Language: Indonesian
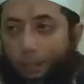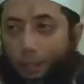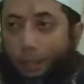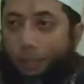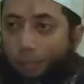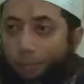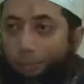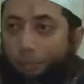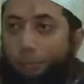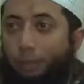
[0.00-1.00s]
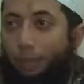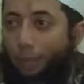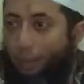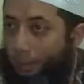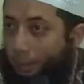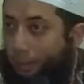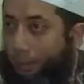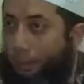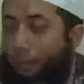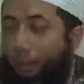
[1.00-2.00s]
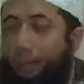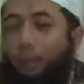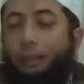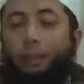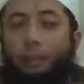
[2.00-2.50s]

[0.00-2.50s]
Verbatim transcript: Kakak saya perempuan menikah dengan laki-laki ini